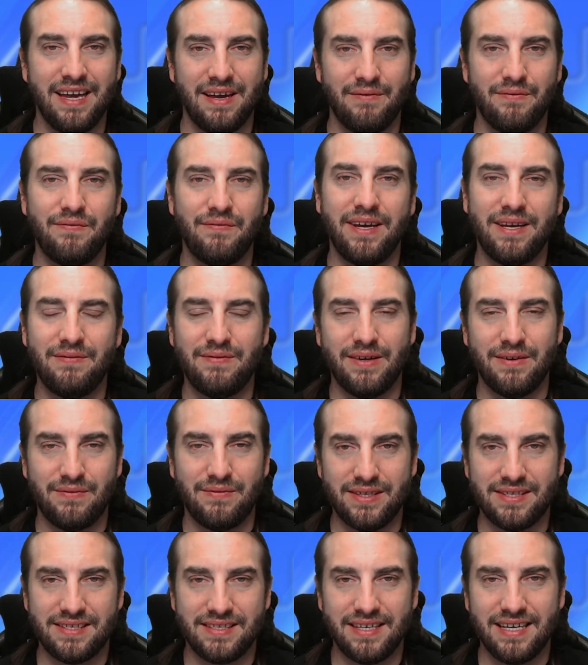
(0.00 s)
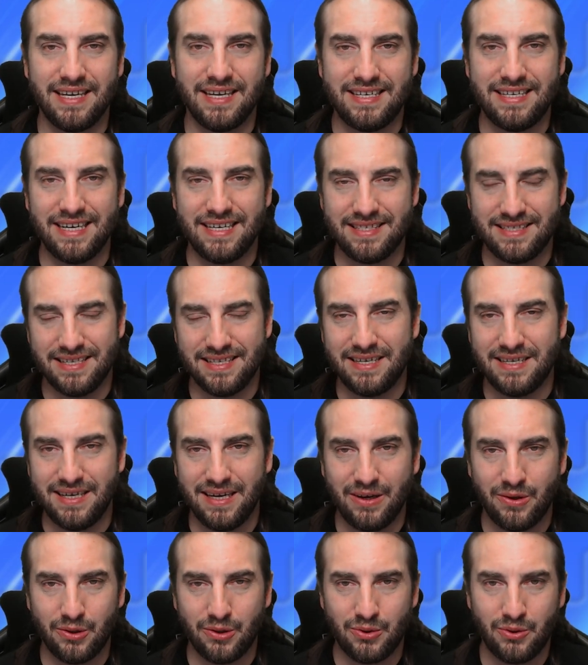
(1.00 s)
wenn wir wissen, dass
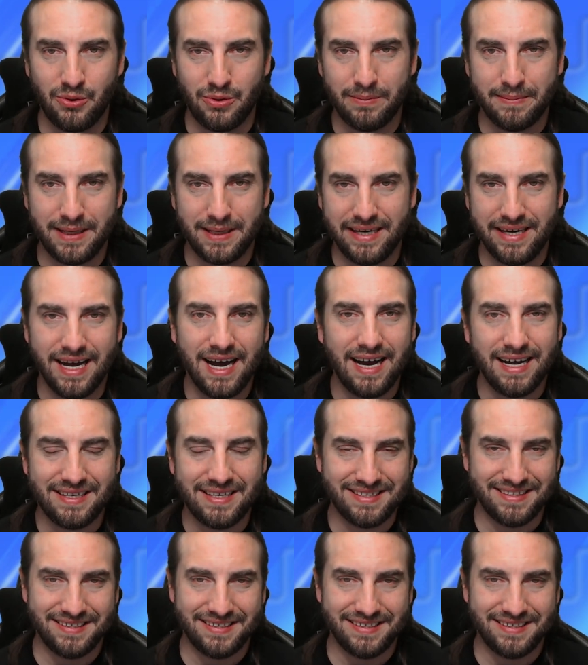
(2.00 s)
der Oktober naht.